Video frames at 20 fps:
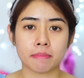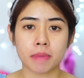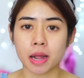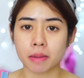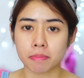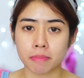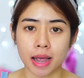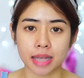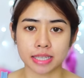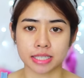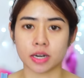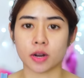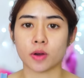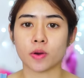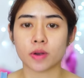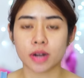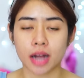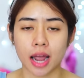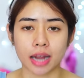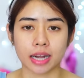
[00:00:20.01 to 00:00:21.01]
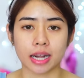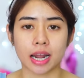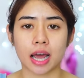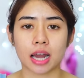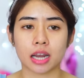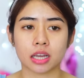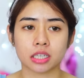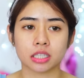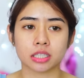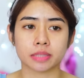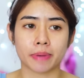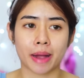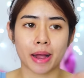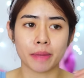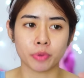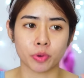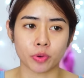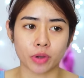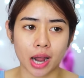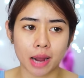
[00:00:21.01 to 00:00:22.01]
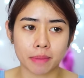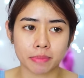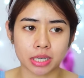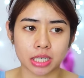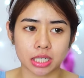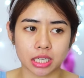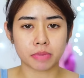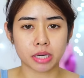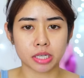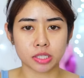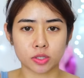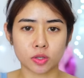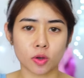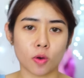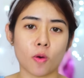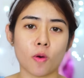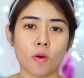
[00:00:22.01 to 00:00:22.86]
มากมายสักเท่าไหร่นะคะแล้วคือสภาพผิวหน้ามันมันโซ